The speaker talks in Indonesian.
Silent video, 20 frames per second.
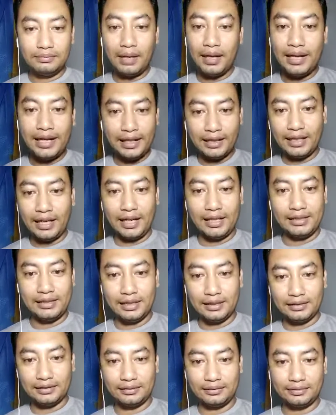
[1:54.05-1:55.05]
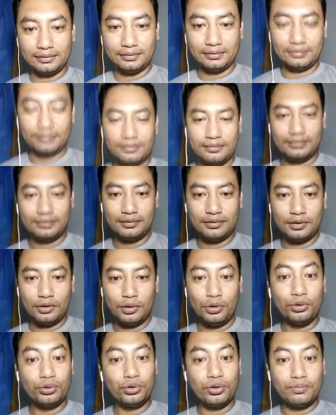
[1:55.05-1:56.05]
mari kita ajak
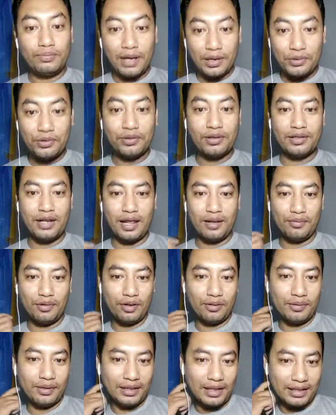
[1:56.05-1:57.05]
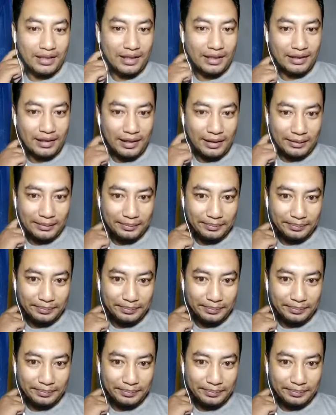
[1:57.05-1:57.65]
untuk masuk ke dalam komunitas kita